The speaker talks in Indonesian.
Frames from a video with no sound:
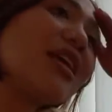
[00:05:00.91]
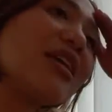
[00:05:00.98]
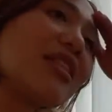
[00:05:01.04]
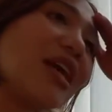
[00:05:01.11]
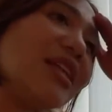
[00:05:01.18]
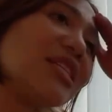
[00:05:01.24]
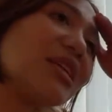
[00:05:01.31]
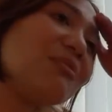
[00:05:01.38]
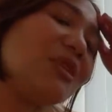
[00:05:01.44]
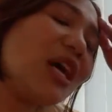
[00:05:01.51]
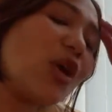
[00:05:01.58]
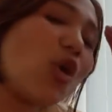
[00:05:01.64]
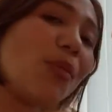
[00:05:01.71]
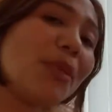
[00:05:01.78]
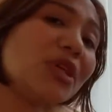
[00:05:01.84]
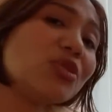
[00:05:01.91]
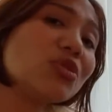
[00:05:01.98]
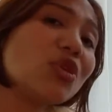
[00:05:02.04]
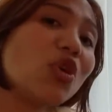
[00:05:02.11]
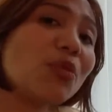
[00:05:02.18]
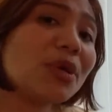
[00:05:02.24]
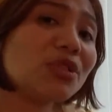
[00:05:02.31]
tadi saya bilang oma
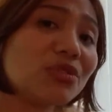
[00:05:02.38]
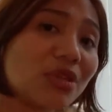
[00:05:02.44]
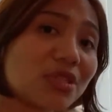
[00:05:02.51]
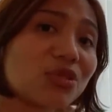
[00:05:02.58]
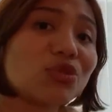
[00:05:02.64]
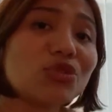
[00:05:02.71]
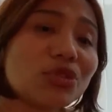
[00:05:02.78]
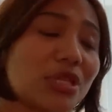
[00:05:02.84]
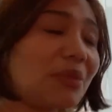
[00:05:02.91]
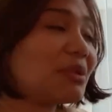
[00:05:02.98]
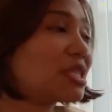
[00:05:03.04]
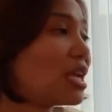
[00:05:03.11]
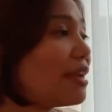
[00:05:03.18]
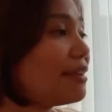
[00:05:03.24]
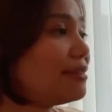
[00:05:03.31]
juga oma juga setuju sama saya